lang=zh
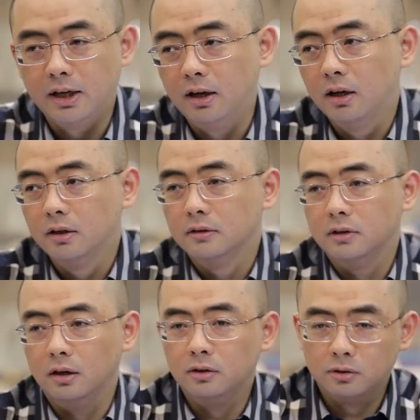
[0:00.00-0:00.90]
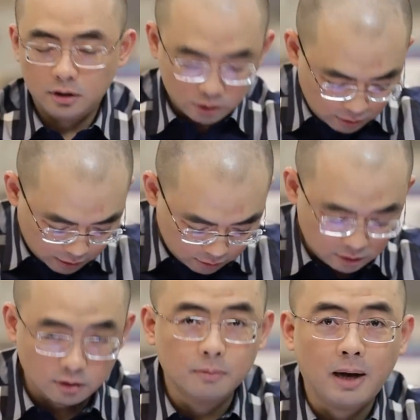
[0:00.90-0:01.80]
钱，然后六个人出来之
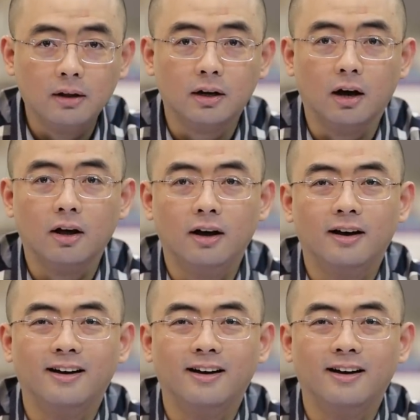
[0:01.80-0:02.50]
后要跟胖子聊聊，